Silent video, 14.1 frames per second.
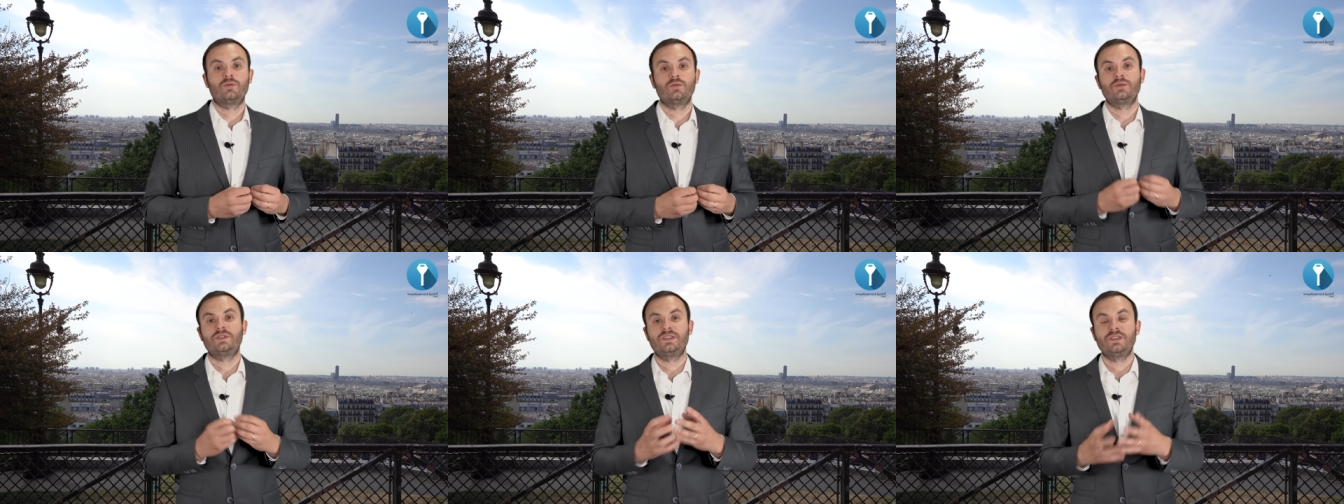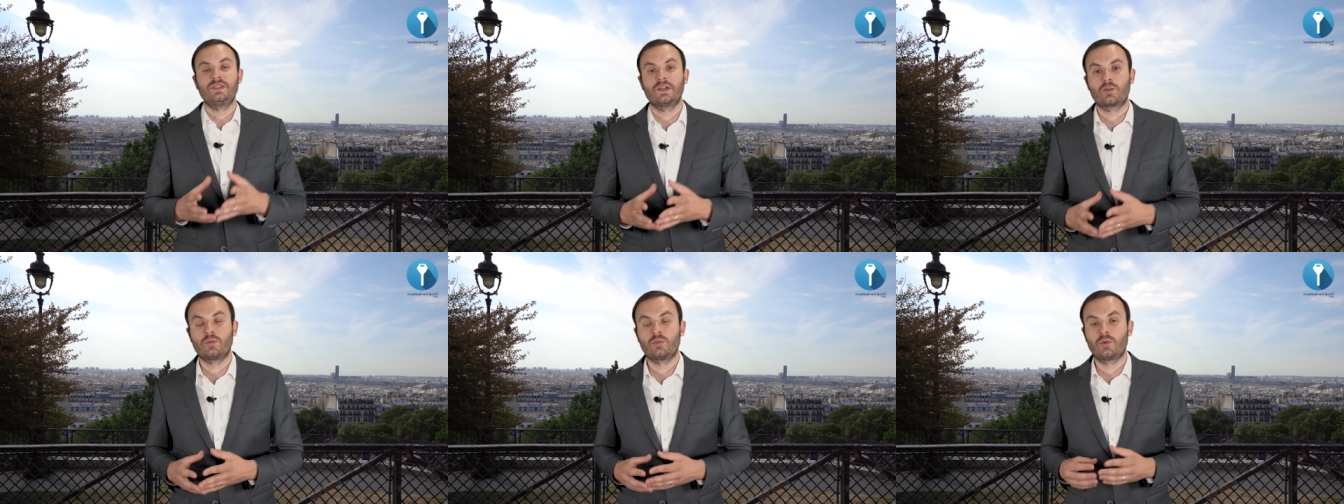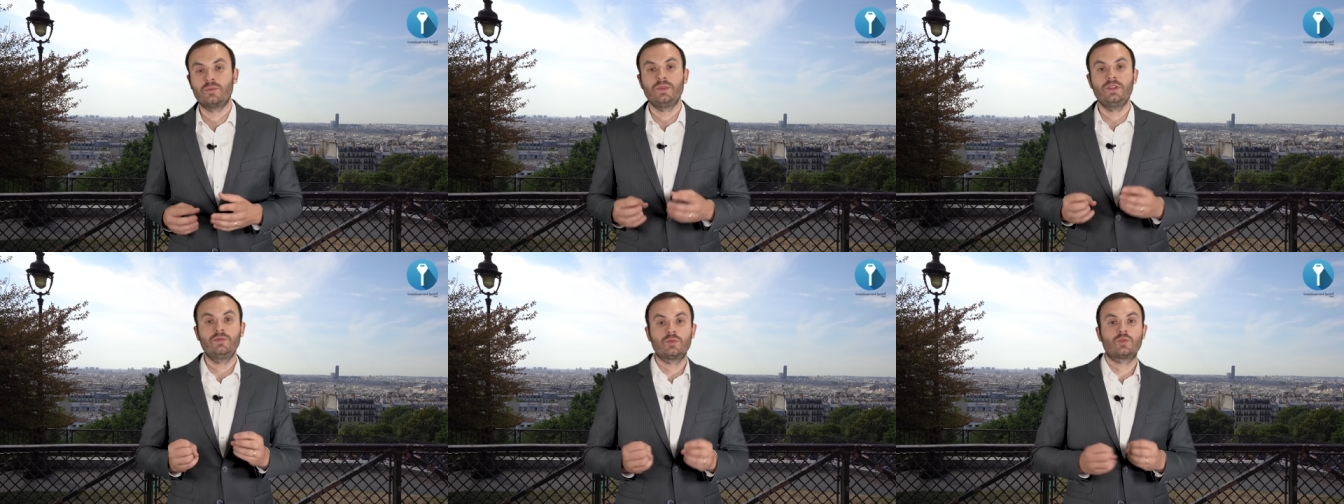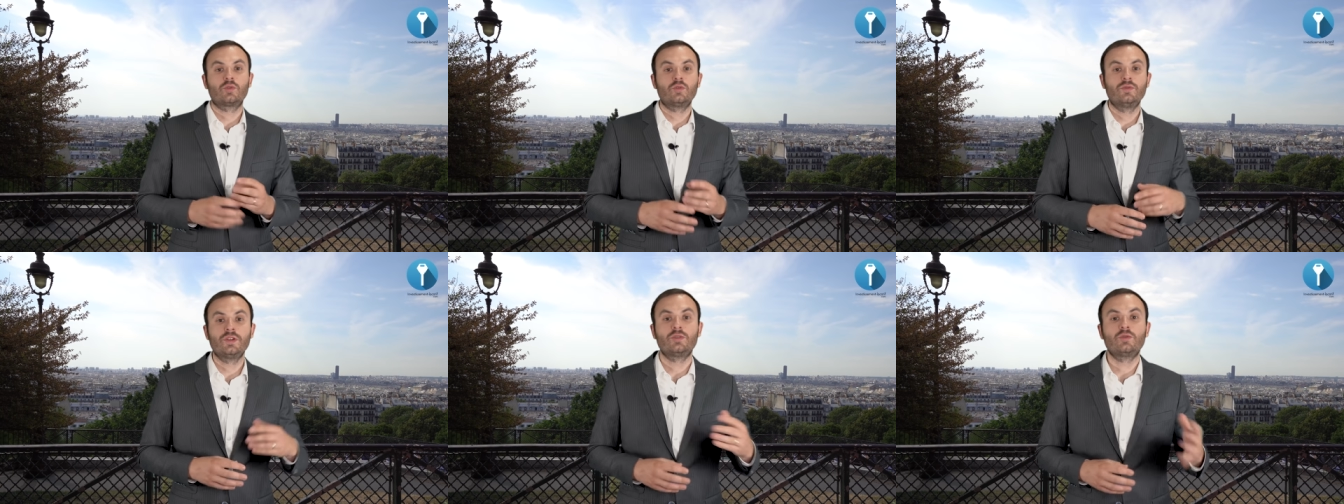vous signez un compromis, vous
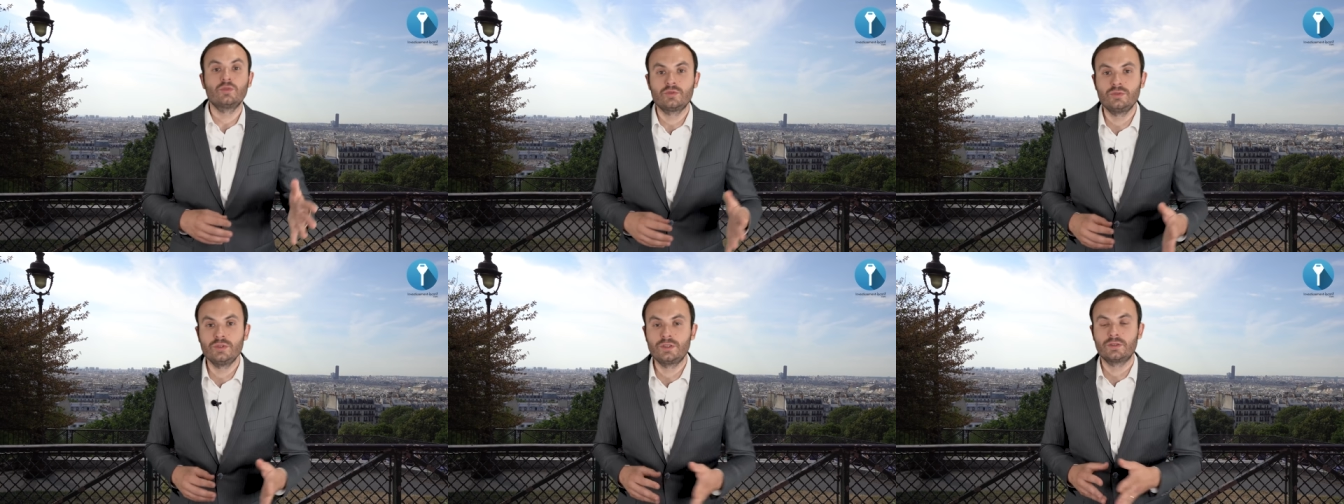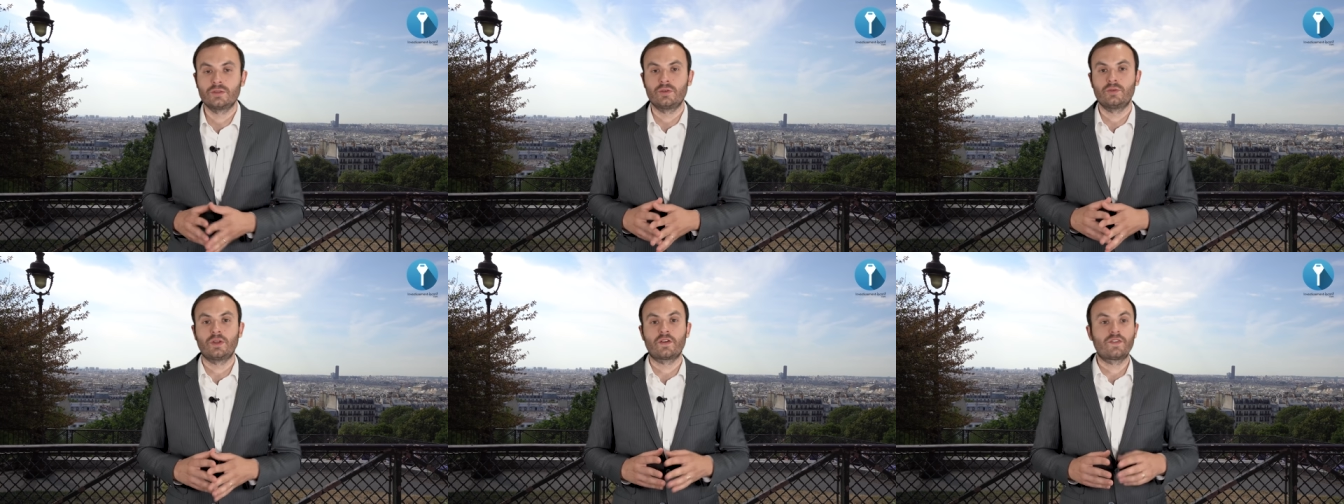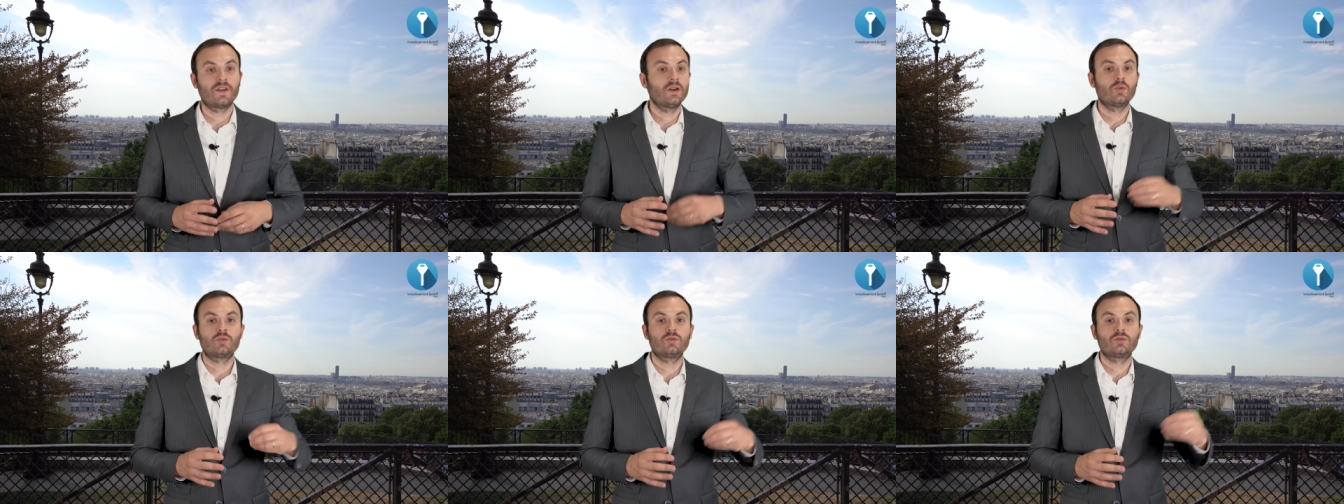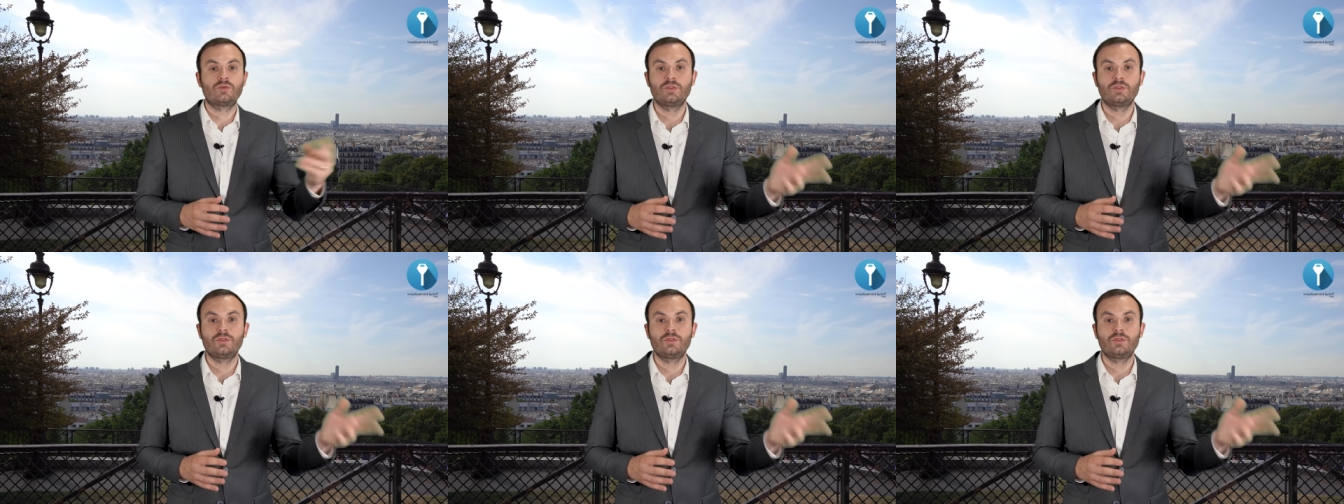trouvez tout de suite une affaire ou tout de